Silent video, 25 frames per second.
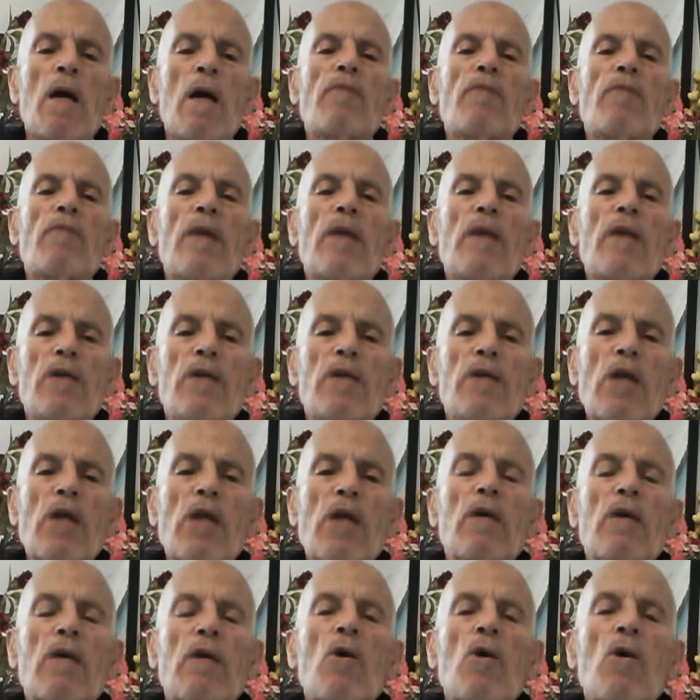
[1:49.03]
في الله
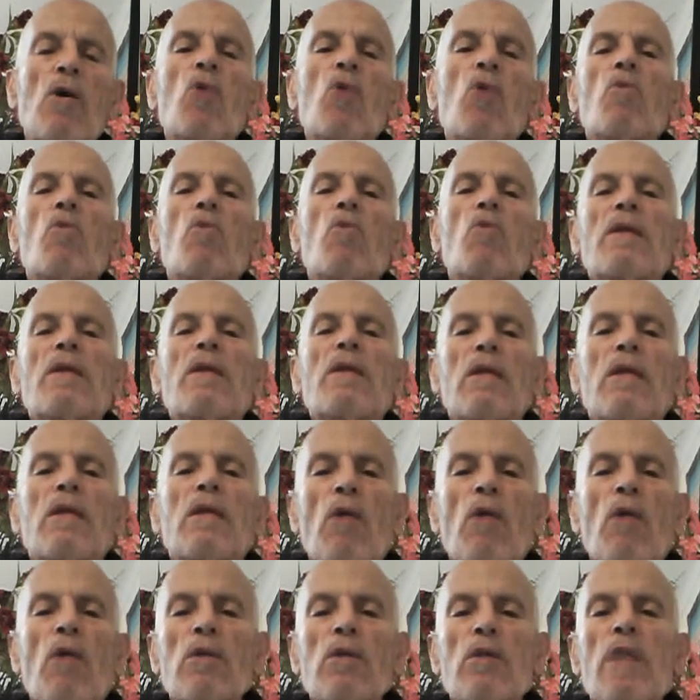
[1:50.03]
شك وما
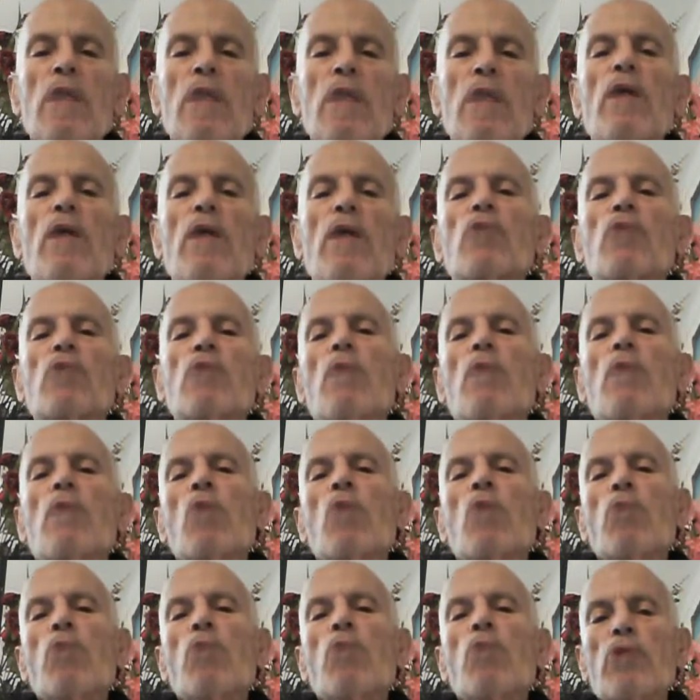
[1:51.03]
تدعون الإسلام فأنتم
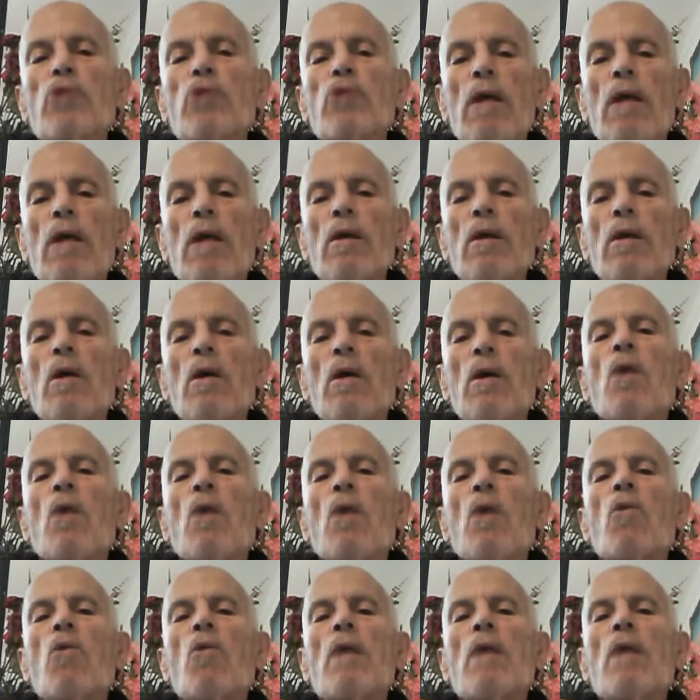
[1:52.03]
أهل بوتة
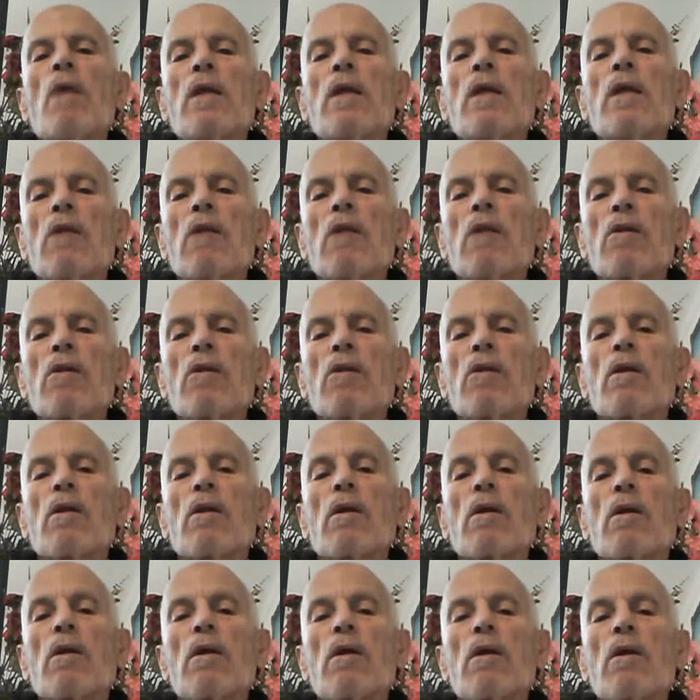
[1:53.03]
وما
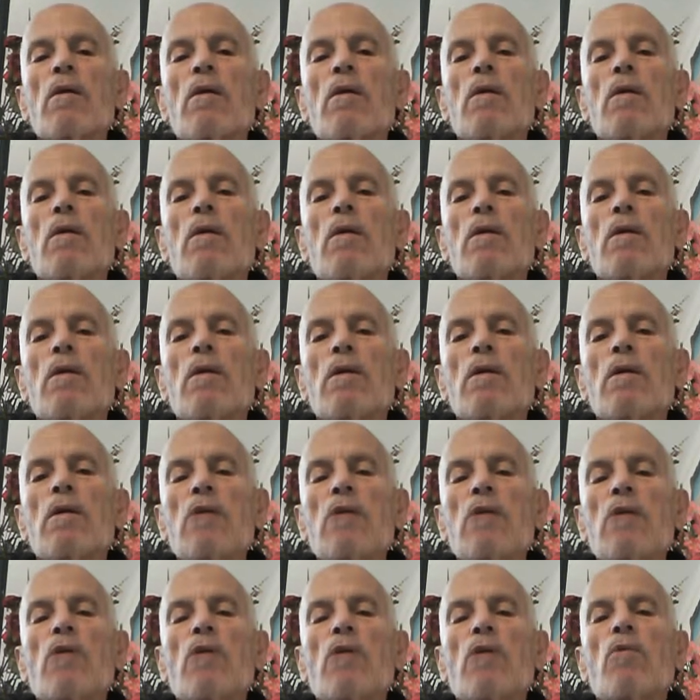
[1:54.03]
ينتظر
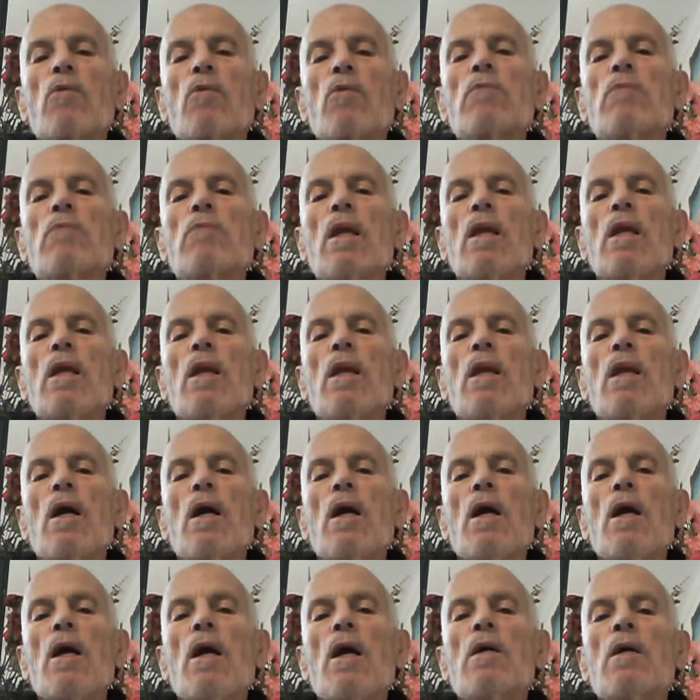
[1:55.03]
ينتظركم
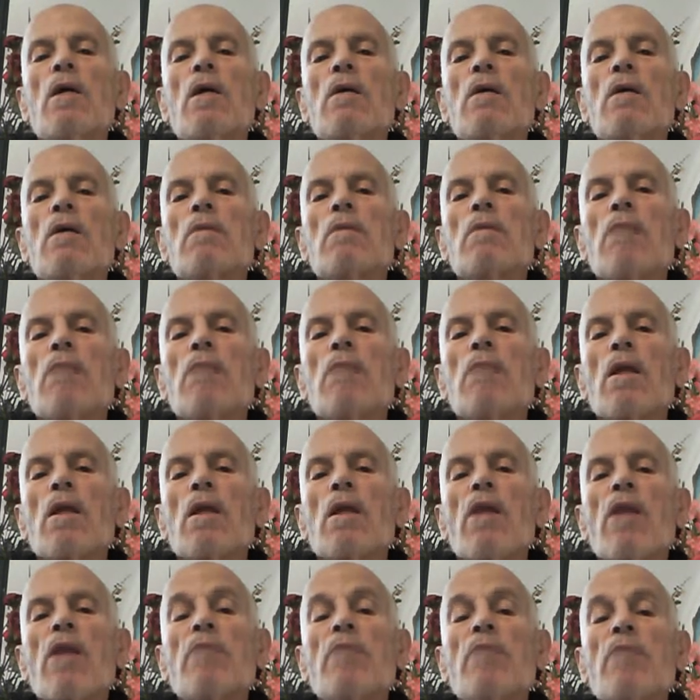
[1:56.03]
إلا
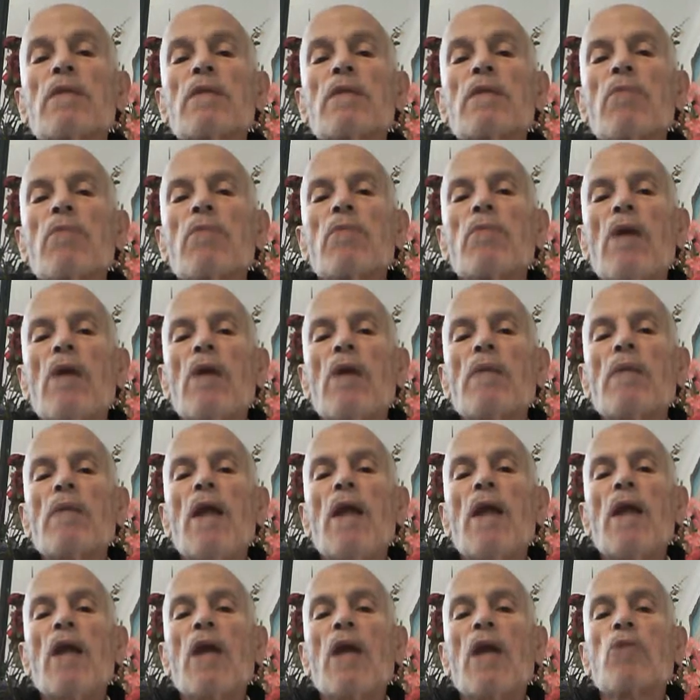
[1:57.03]
ضربات من
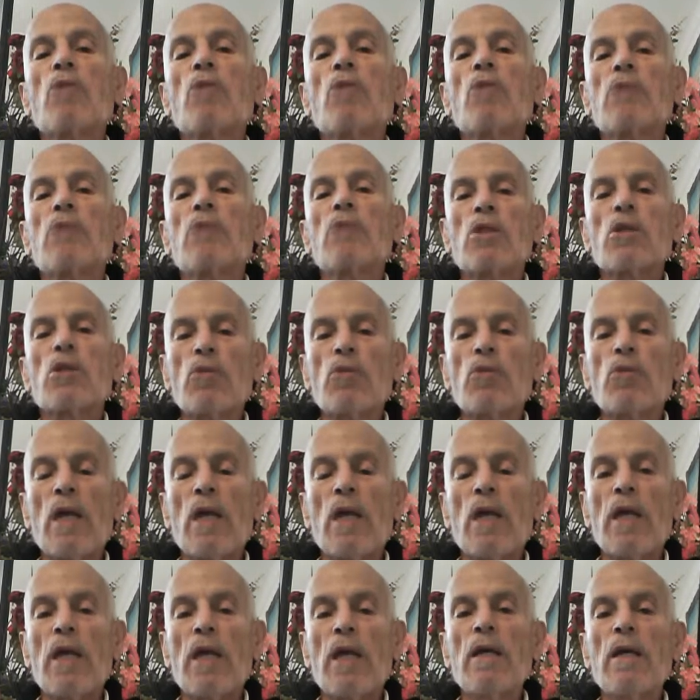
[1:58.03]
الرحمن لعلكم ترجعون
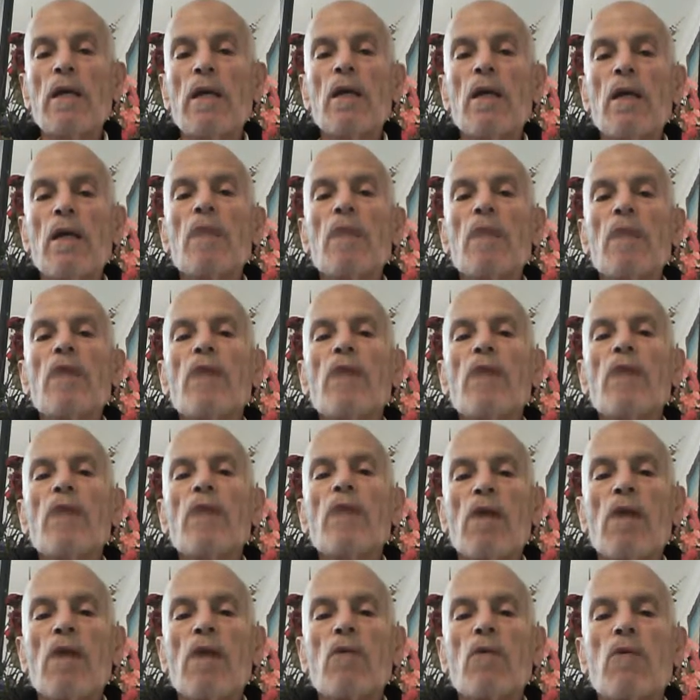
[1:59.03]
إليه
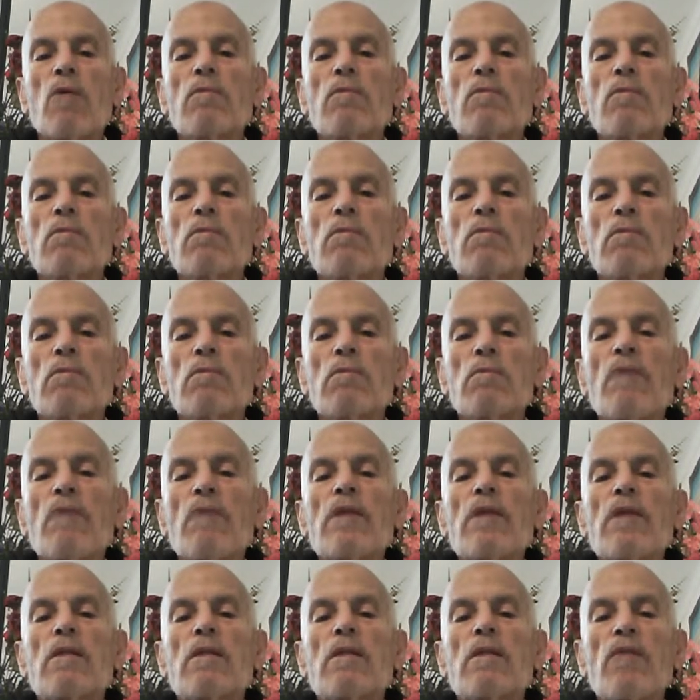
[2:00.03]
فيغفر لكم ما
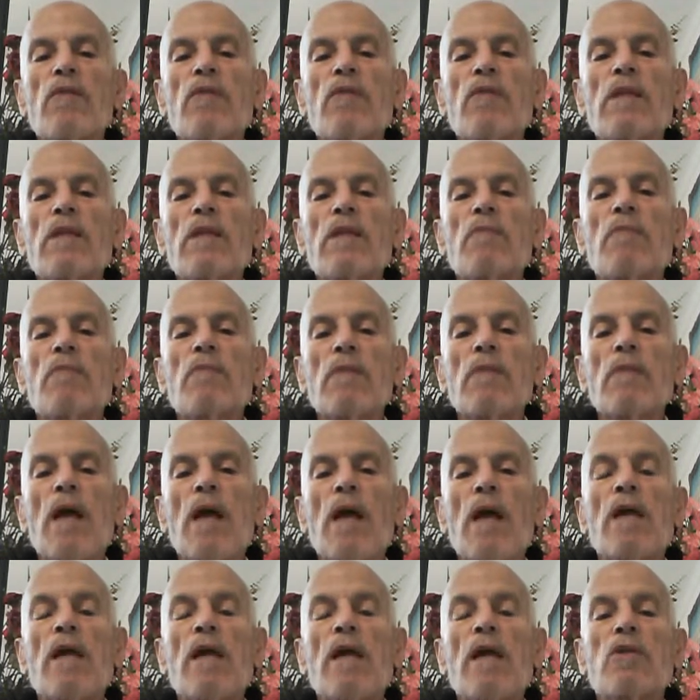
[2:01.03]
فات من
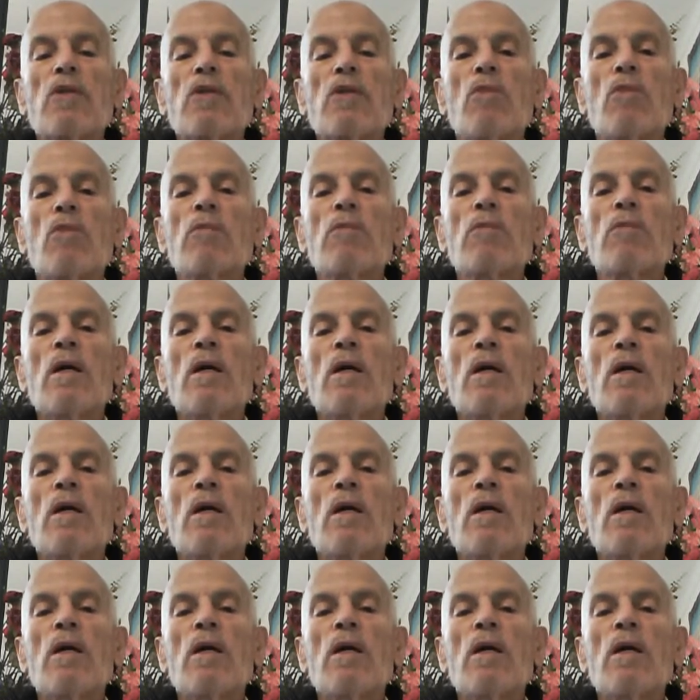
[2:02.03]
حياتكم